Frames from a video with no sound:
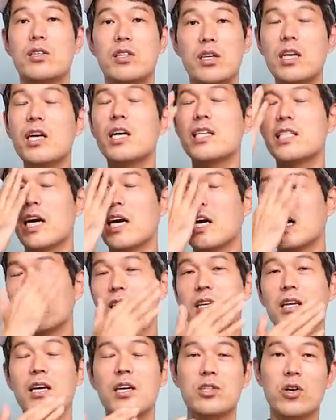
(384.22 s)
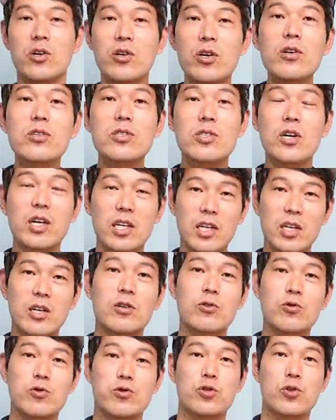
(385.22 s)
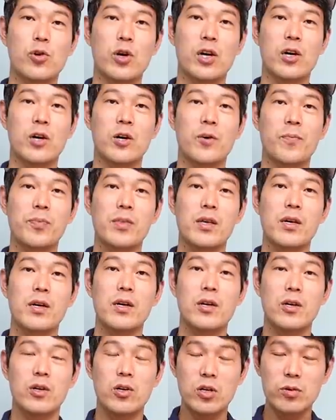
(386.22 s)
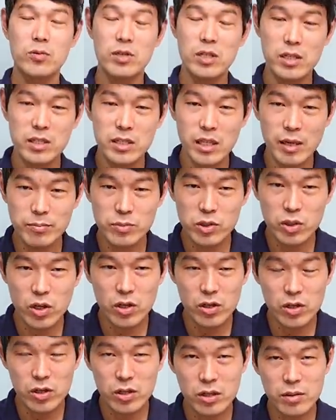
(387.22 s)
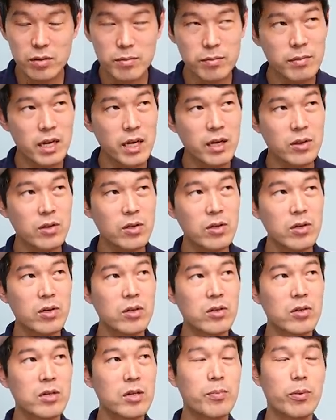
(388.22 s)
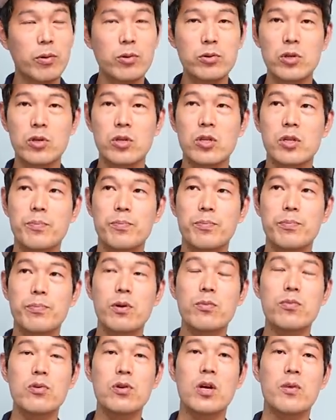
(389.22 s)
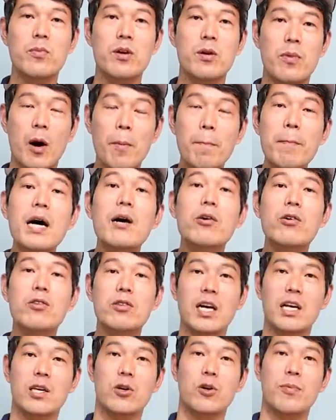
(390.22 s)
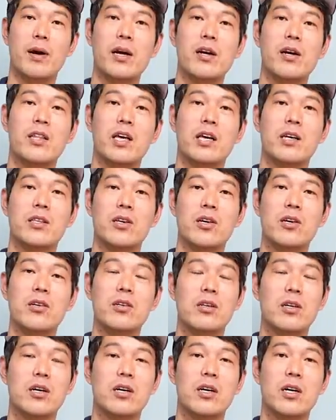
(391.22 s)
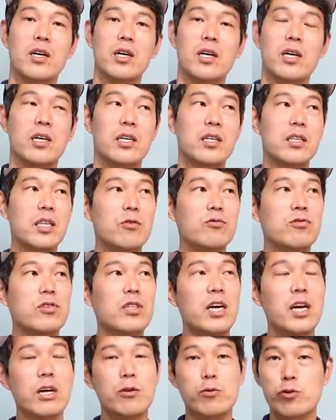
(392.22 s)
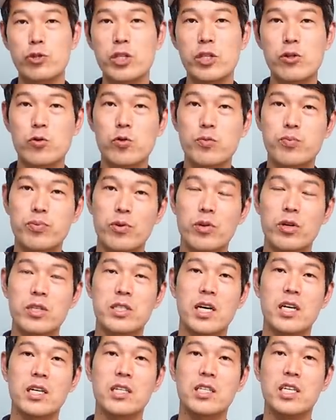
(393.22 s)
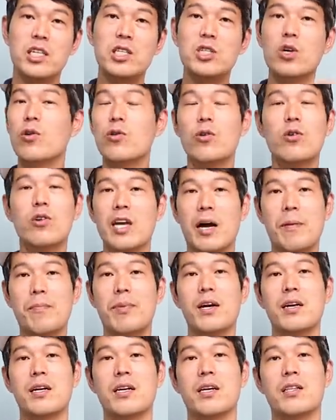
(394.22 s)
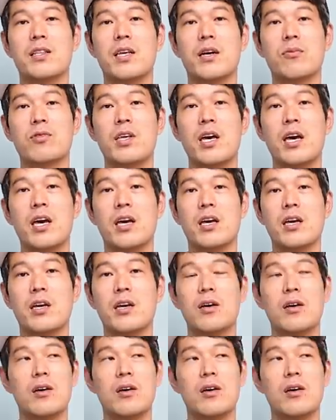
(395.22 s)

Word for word: 특히 책 같은 게 전형적인 이런 구조예요. 여러분이 3천만 원을 본전을 뽑으려면 몇만 권 단위로 팔려야 되거든요. 근데 우리나라 99%의 책은 2천 권이 안 팔리기 때문에